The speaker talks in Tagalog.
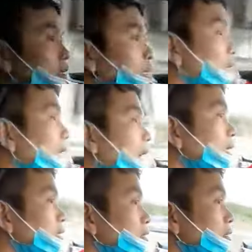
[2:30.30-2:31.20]
Yan
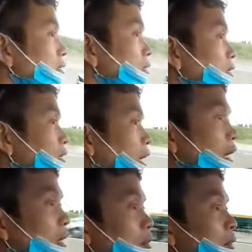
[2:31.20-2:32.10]
guys.
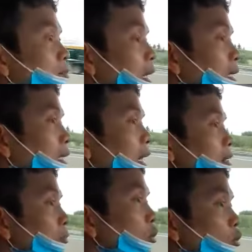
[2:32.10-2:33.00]
Kaya mas
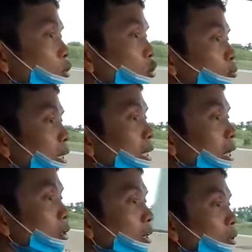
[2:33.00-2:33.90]
maganda, manood-nood pa rin
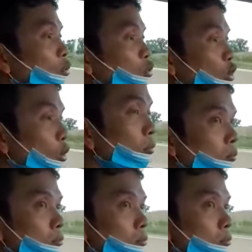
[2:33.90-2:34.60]
tayo ng YouTube,